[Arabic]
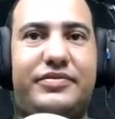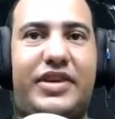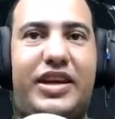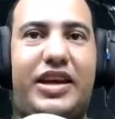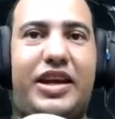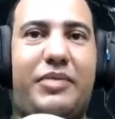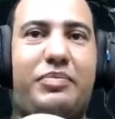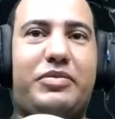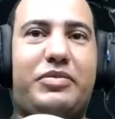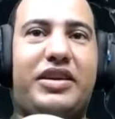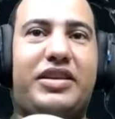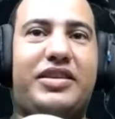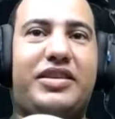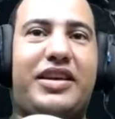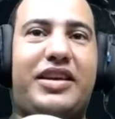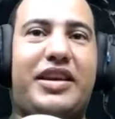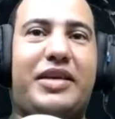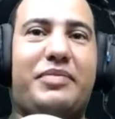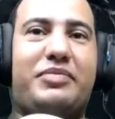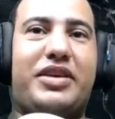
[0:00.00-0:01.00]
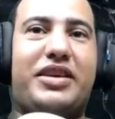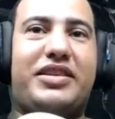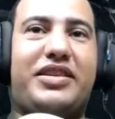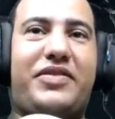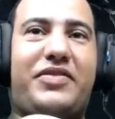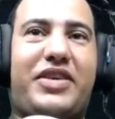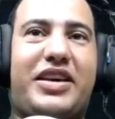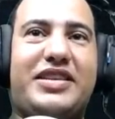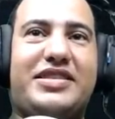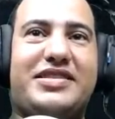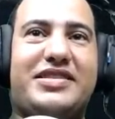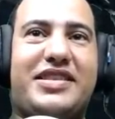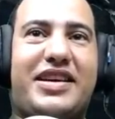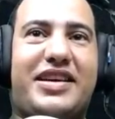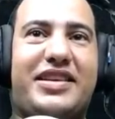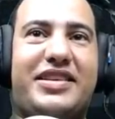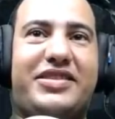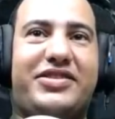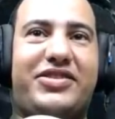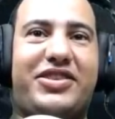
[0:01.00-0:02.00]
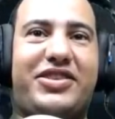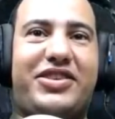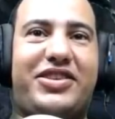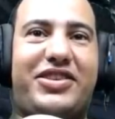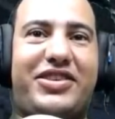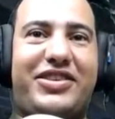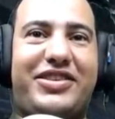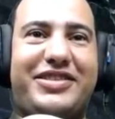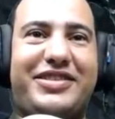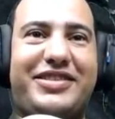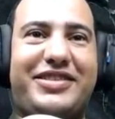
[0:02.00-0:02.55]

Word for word: هي بترد هي بترتفع ازاي الطيارة؟